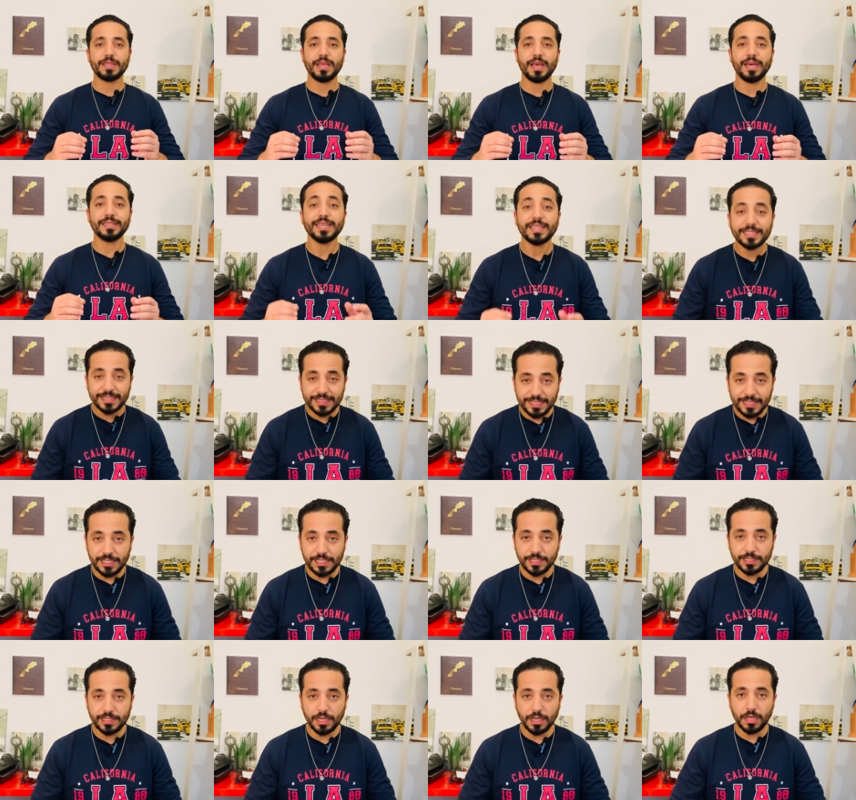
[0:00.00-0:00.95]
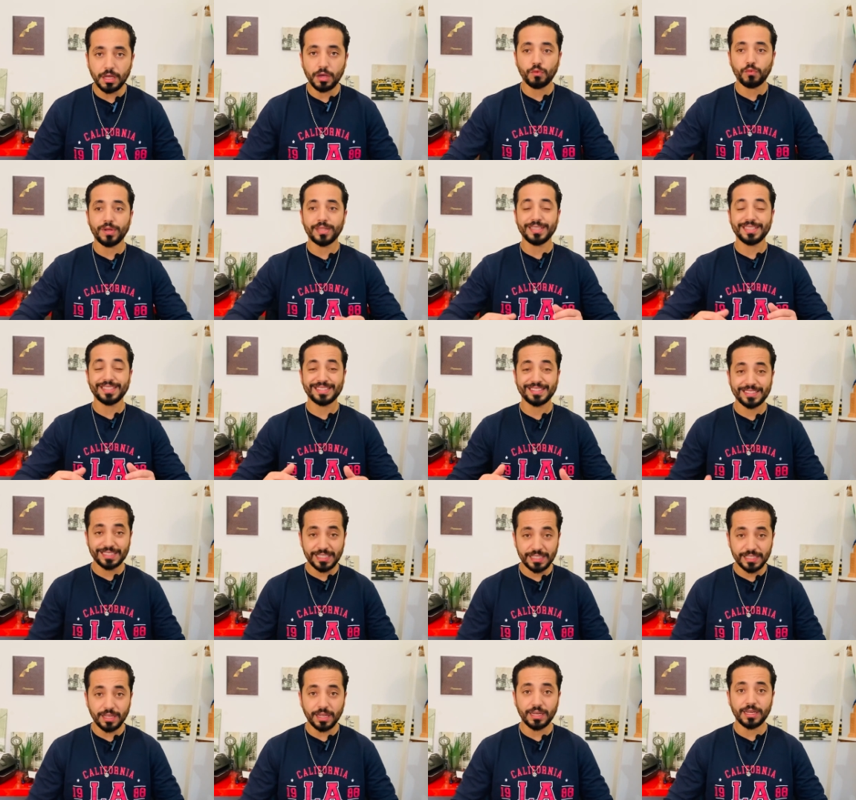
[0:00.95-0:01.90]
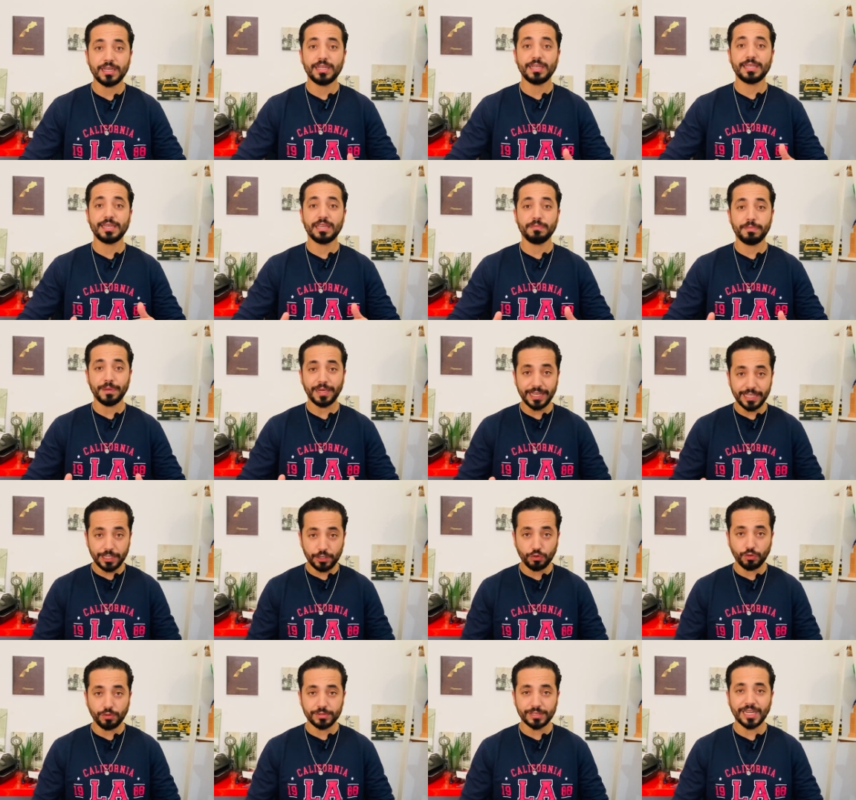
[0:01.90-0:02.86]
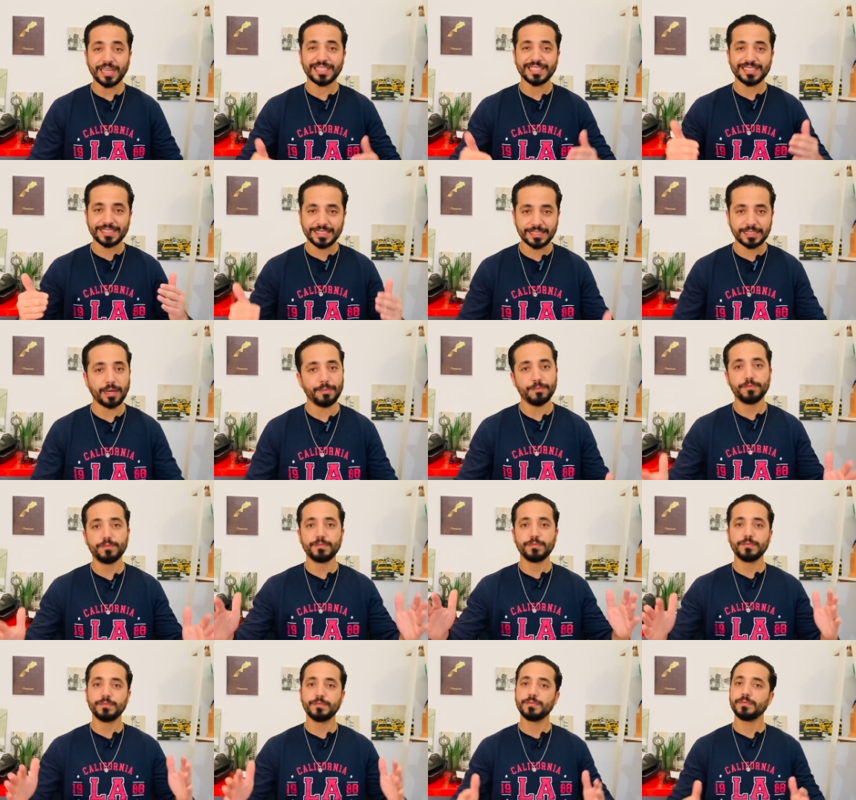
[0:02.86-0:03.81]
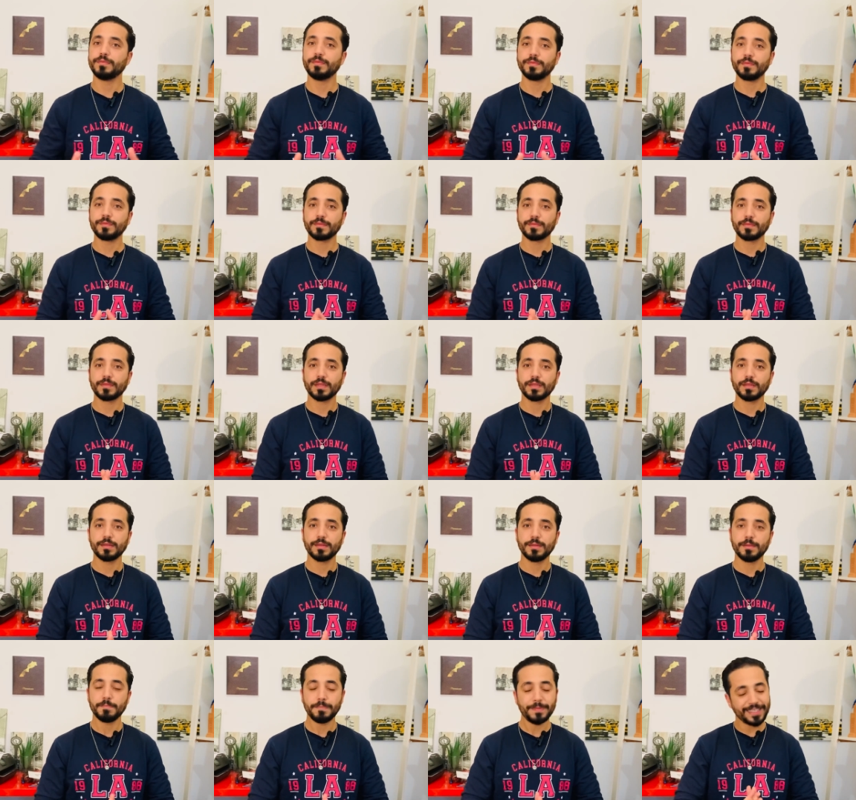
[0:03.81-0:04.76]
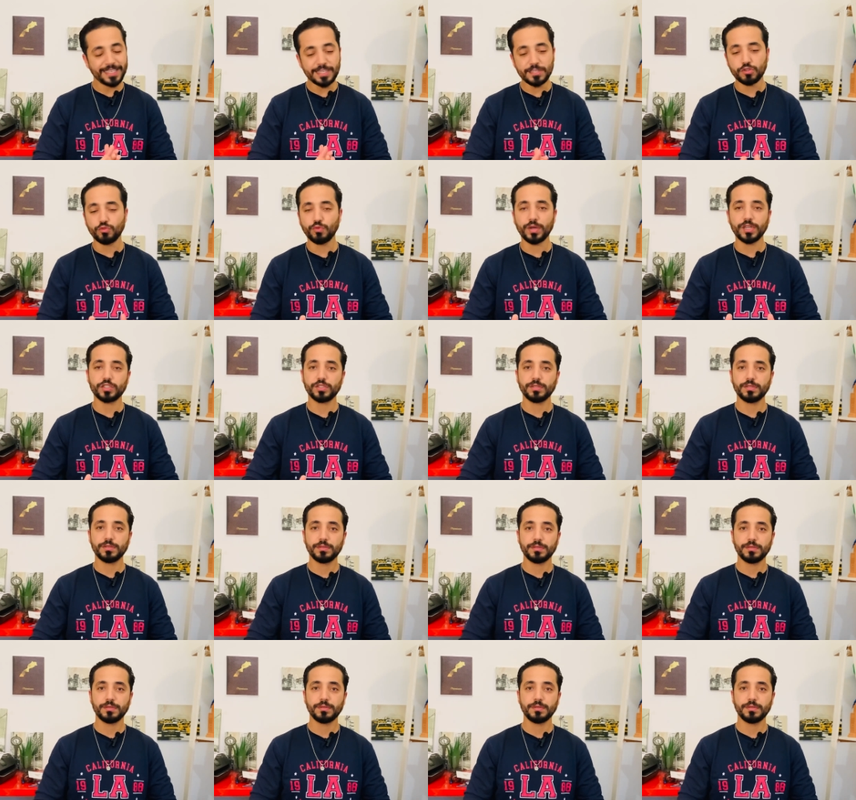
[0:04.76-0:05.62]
هذاك السيد او ديك السيده اللي كيبيع لك كونتراك نصاب ما كيسواش